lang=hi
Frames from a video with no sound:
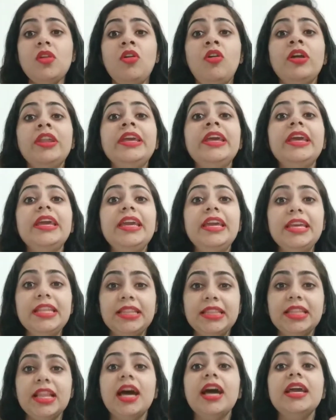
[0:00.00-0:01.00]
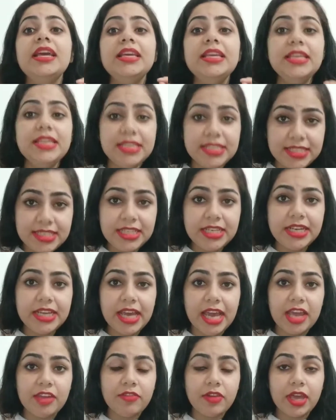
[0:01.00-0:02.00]
और ये इतना इजी
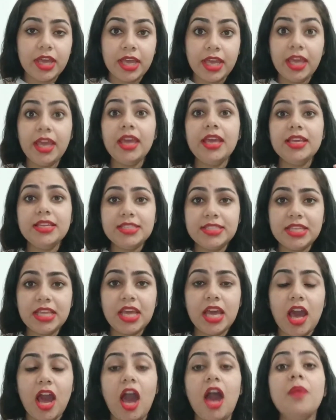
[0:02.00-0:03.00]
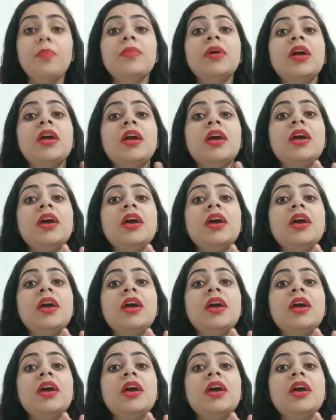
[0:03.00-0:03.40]
डीआईवाई है इसे आप